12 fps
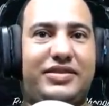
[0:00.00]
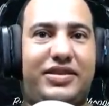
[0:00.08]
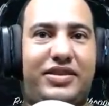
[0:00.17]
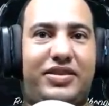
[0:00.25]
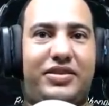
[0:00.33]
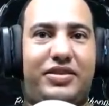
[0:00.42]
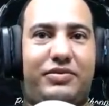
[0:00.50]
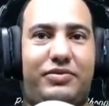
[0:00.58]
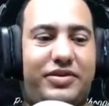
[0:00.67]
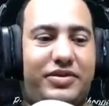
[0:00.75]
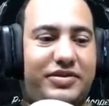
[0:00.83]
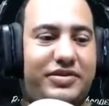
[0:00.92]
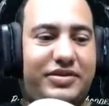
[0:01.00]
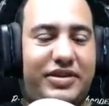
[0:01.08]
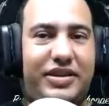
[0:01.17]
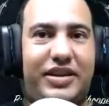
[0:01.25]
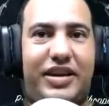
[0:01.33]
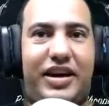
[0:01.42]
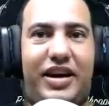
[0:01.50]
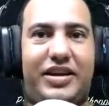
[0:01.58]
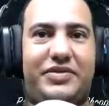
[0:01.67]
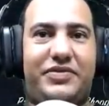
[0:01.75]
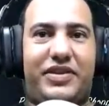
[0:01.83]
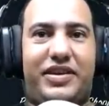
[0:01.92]
الله ينور ايه ده انا
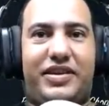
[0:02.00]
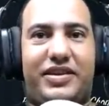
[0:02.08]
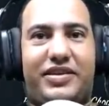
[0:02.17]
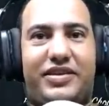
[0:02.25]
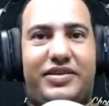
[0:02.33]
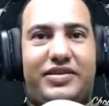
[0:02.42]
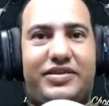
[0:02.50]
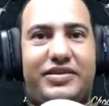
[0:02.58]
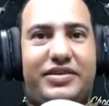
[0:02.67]
قاعد في ال اه ايه